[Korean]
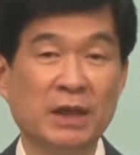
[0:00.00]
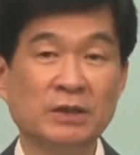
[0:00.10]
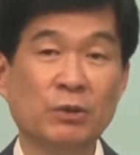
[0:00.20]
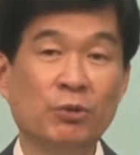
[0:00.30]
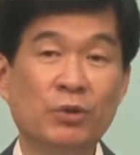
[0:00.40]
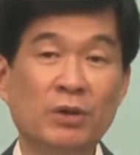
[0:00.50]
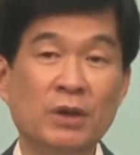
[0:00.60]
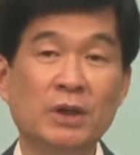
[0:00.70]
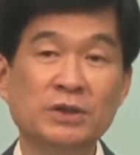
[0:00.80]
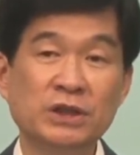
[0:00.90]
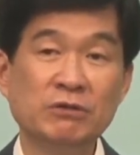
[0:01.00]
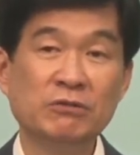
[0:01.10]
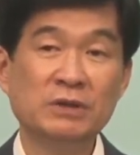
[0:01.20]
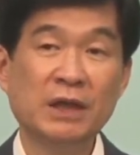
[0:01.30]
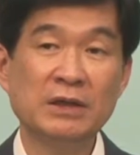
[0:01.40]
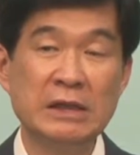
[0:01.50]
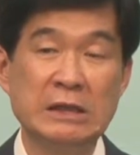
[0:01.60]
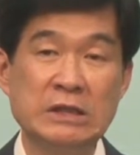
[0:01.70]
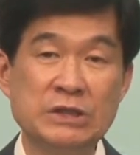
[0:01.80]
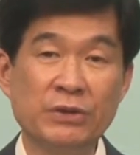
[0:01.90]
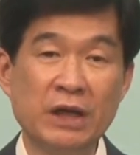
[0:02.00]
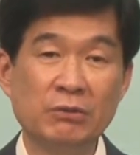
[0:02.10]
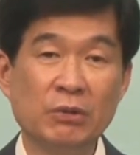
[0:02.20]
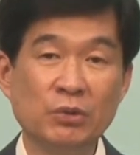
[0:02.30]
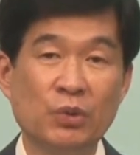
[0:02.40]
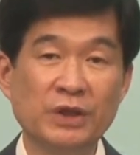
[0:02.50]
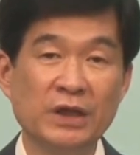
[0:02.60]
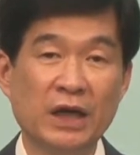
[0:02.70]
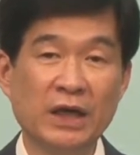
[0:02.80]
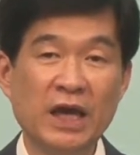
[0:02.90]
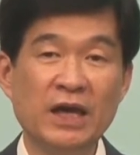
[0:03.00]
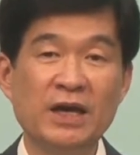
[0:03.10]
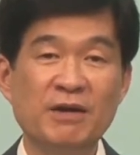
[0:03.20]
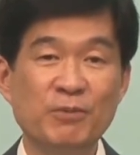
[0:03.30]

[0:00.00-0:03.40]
그래서 오늘 19장 1절에도 동일하게